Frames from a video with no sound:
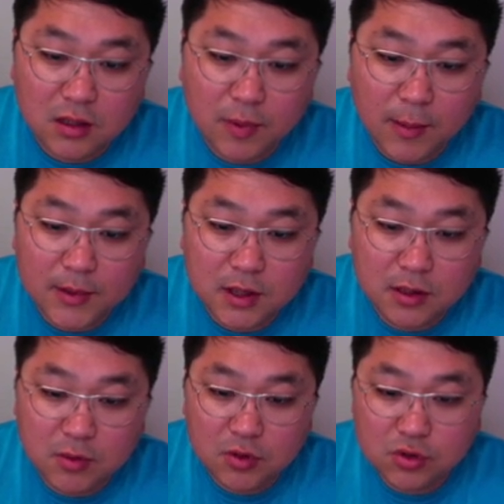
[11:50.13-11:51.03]
100%
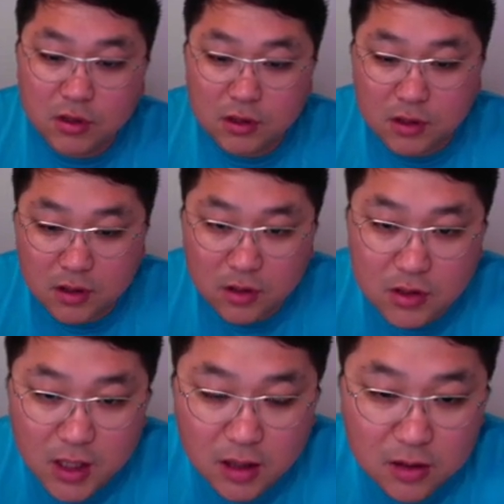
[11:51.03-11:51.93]
믿을 수 있는 그런
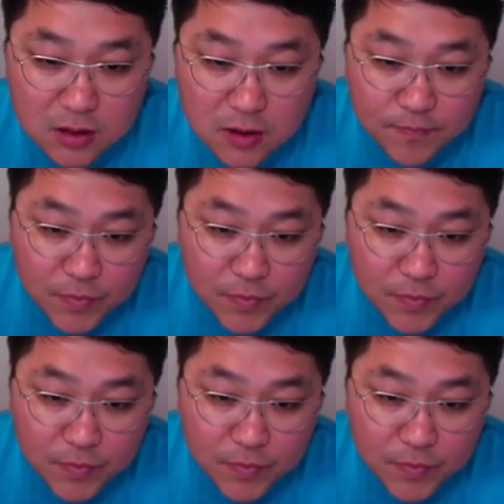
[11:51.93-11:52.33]
사이트